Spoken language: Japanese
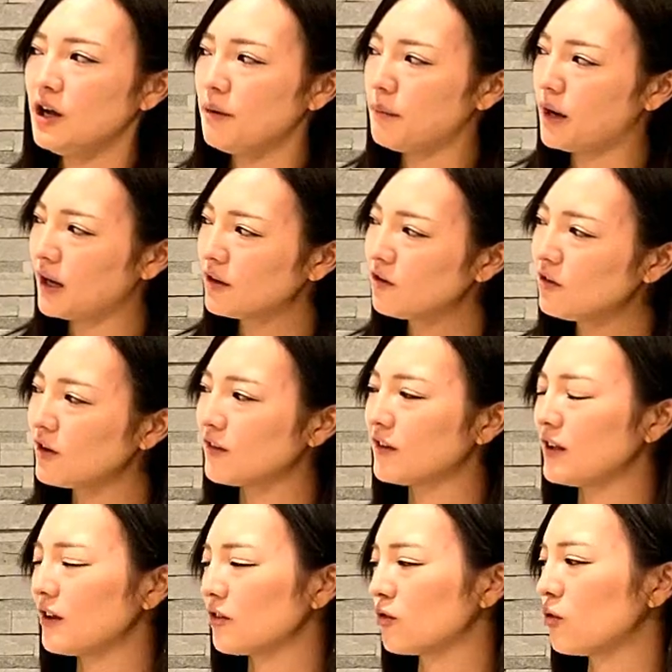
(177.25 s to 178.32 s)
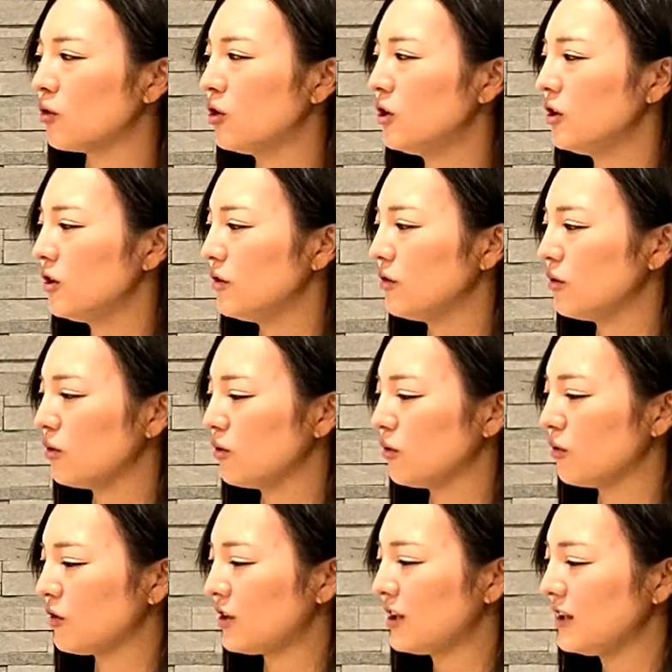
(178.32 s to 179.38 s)
まあ、あとですねその
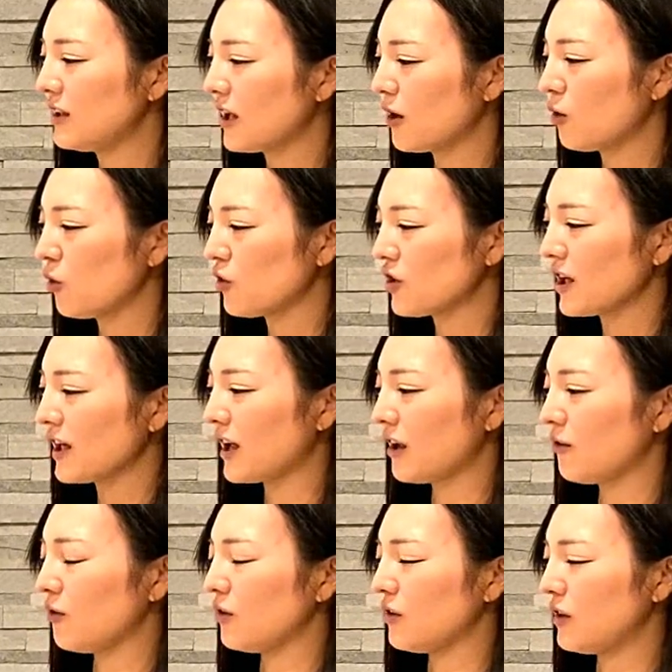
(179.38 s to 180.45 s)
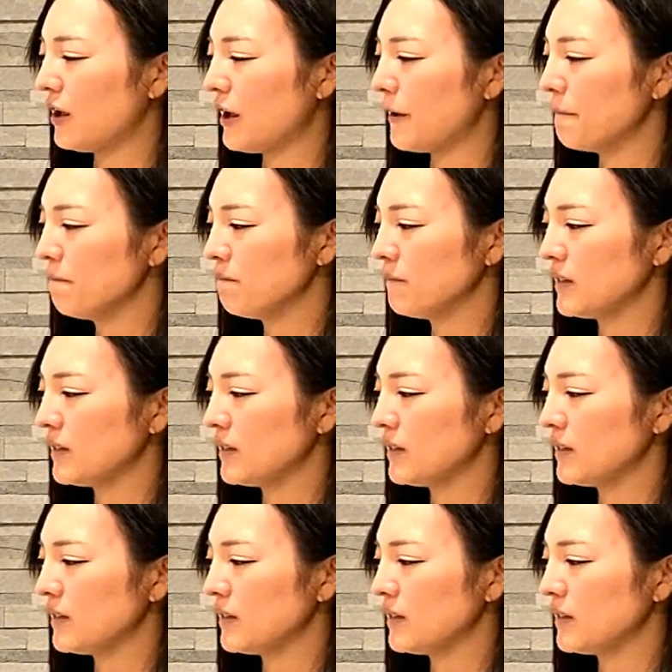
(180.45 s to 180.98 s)
の信託をしたからといって